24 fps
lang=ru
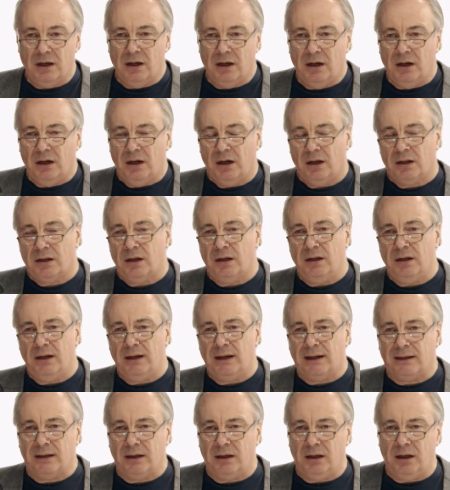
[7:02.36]
– это
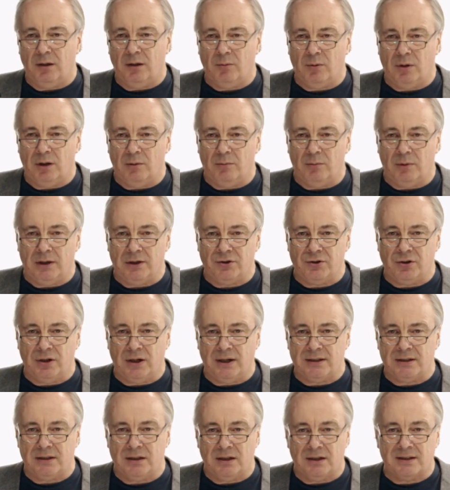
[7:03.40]
неотъемлемая
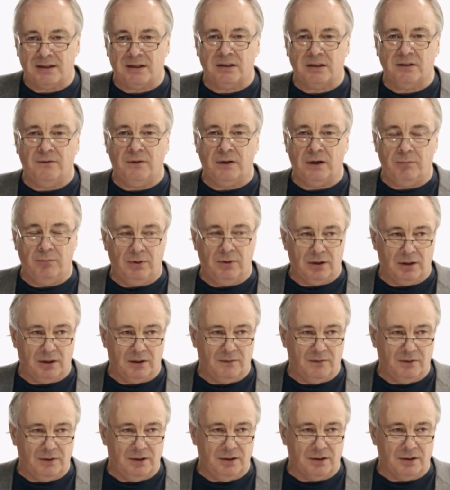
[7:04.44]
часть
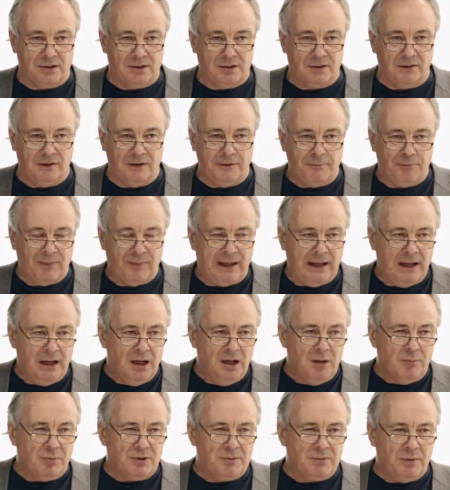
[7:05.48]
современного детства.
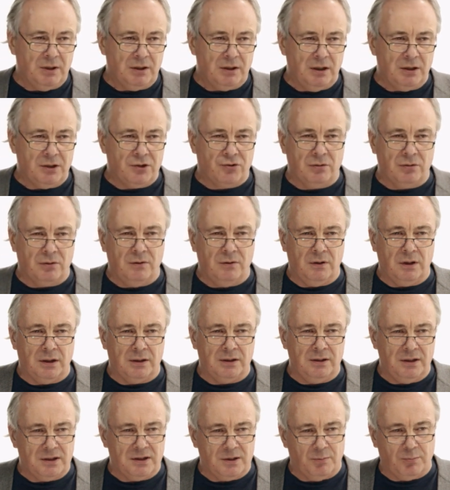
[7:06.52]
Посмотрите, что говорят
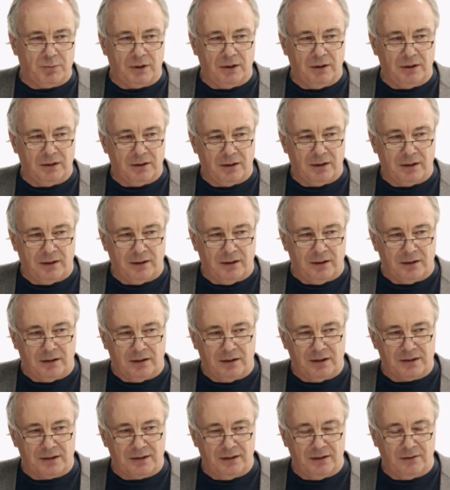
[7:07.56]
дети про интернет.
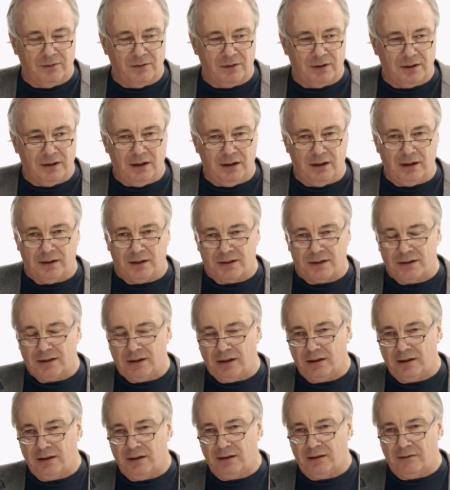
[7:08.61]
Это исследование Галины
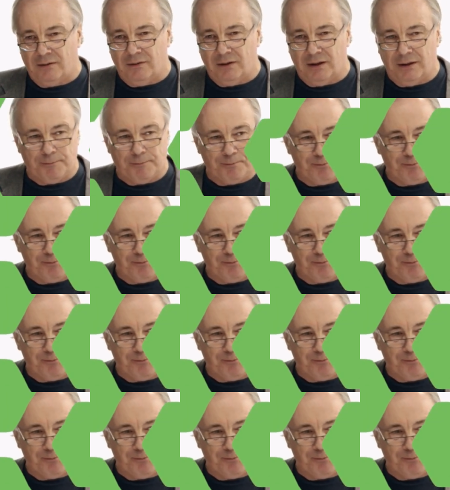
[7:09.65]
Солдатовой.